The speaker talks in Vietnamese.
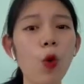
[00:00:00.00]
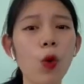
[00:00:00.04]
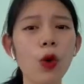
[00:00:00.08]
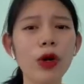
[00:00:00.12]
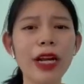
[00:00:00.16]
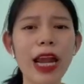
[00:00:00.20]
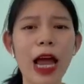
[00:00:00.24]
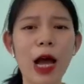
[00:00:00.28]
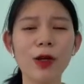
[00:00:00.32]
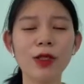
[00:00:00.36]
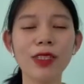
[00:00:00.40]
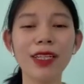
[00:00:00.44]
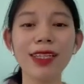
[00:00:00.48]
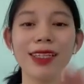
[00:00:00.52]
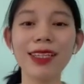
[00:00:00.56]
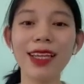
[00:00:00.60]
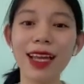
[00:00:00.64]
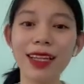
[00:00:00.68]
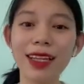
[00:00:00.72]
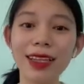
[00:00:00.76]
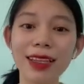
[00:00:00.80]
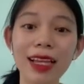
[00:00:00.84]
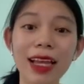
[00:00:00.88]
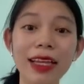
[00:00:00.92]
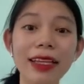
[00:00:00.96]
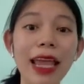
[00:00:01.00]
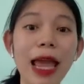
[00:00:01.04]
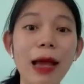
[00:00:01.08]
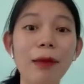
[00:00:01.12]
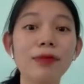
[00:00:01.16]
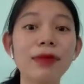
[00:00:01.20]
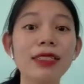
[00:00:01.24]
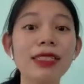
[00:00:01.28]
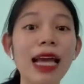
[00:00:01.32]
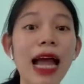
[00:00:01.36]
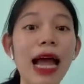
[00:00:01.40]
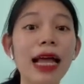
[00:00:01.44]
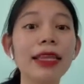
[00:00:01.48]
quần áo sẽ thật là nhàm
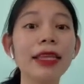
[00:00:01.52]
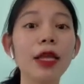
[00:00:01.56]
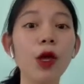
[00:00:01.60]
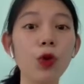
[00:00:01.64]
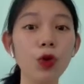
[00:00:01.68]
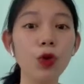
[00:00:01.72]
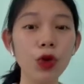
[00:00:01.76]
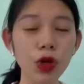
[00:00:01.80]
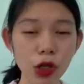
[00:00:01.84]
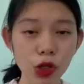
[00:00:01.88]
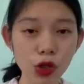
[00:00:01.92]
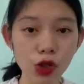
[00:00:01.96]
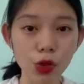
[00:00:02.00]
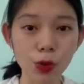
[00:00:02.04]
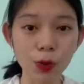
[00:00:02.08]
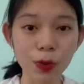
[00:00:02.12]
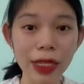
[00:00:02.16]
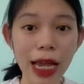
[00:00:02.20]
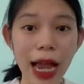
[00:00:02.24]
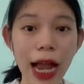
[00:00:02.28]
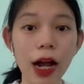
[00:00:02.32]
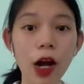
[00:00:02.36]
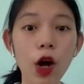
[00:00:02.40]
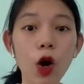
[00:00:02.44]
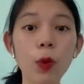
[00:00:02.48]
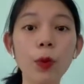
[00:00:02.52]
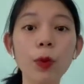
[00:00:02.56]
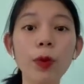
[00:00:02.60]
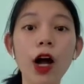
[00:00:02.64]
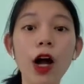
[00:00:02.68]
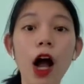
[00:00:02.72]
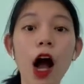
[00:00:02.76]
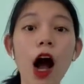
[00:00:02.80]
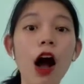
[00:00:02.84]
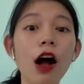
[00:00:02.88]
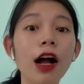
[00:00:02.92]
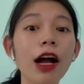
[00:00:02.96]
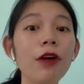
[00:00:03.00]
chán nếu như chúng ta không
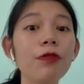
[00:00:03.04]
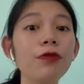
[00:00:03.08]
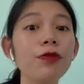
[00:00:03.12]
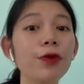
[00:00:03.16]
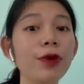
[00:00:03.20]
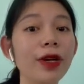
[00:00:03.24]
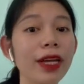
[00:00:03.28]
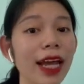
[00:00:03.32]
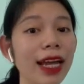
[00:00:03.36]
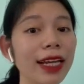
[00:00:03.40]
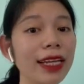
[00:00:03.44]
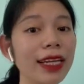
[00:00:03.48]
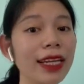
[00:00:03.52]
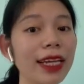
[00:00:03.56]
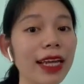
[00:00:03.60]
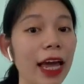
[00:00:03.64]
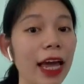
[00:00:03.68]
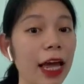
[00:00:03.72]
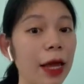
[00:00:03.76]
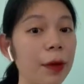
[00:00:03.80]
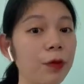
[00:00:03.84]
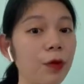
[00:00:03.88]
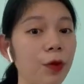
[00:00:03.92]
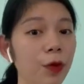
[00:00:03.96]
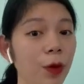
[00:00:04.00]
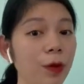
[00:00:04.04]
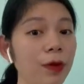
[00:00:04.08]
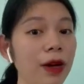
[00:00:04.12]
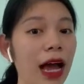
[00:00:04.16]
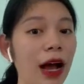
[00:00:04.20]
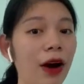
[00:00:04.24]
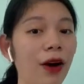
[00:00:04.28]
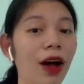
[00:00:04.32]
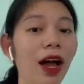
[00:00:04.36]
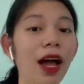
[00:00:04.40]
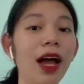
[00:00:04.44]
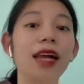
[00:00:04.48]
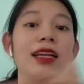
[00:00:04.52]
có các phụ kiện đi kèm, đúng không
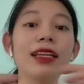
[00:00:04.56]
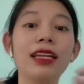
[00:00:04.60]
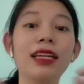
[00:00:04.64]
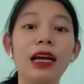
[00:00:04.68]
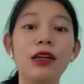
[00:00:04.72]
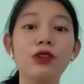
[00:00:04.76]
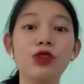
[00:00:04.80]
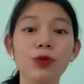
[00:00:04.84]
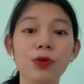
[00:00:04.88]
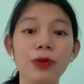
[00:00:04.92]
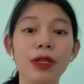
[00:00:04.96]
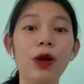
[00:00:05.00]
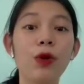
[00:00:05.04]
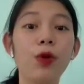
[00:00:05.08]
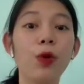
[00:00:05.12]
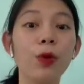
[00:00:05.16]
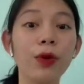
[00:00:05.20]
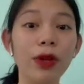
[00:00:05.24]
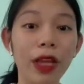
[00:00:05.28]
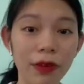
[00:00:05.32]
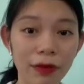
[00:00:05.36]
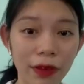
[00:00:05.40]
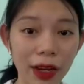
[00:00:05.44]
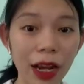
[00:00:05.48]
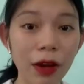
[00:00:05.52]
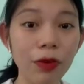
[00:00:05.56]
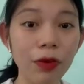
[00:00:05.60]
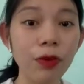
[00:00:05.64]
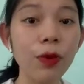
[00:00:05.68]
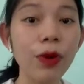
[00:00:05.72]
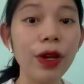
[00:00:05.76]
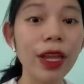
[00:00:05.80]
nào? Nào, chúng ta cùng đến với các phụ